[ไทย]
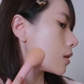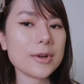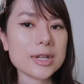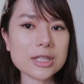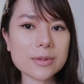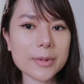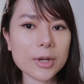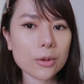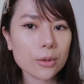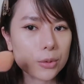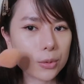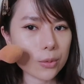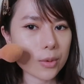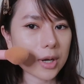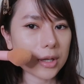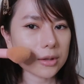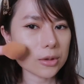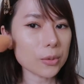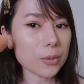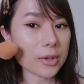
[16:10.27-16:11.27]
ก็จะไม่คอนทัว
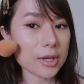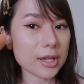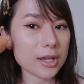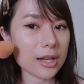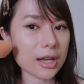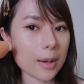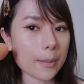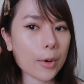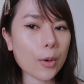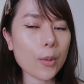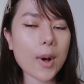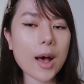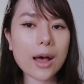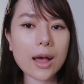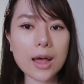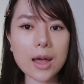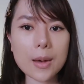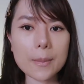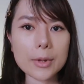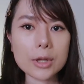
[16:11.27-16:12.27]
ร์ตรงนี้นะเพราะว่า
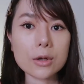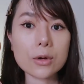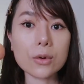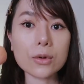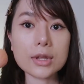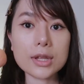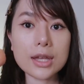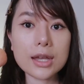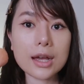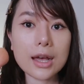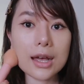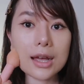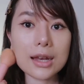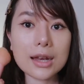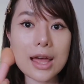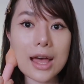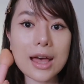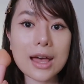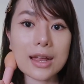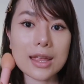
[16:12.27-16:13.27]
เป็นคนที่ข้าง
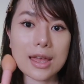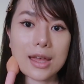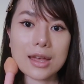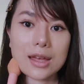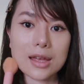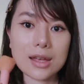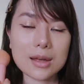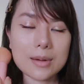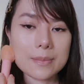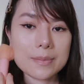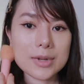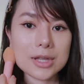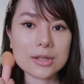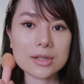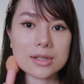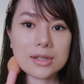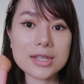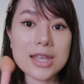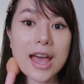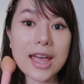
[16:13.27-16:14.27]
ล่างเนี่ยมัน
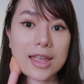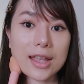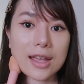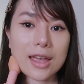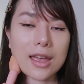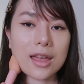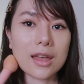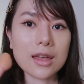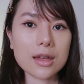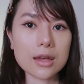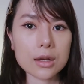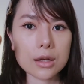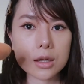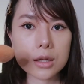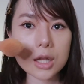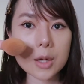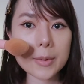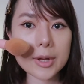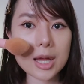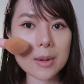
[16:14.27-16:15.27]
ใหญ่ไงแล้
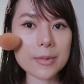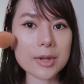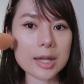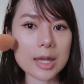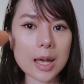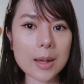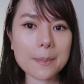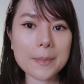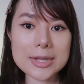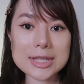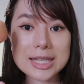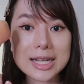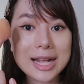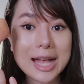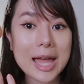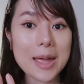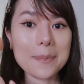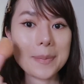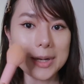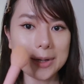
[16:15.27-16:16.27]
วเราไปทำอย่างเงี้ยมันจะก
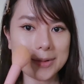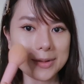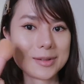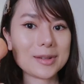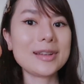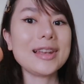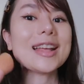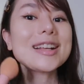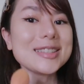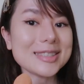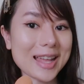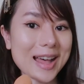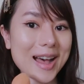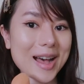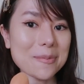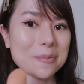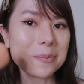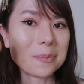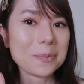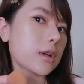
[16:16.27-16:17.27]
ลายเป็นเลขสา
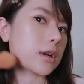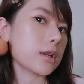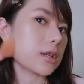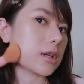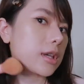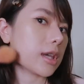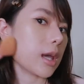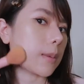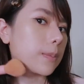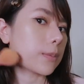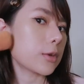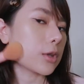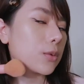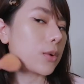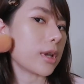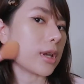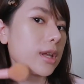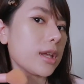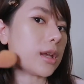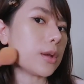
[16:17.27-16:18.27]
มก็จะเก็บส่
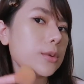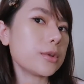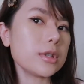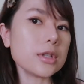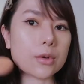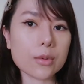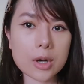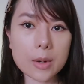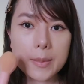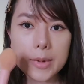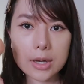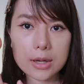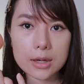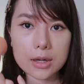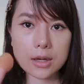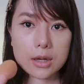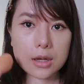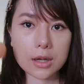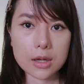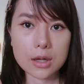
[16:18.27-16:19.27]
วนที่รู้สึกว่ามัน
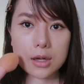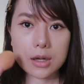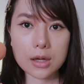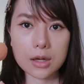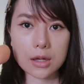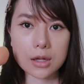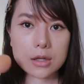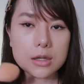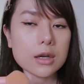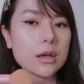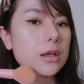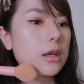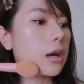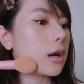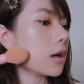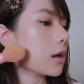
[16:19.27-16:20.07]
เย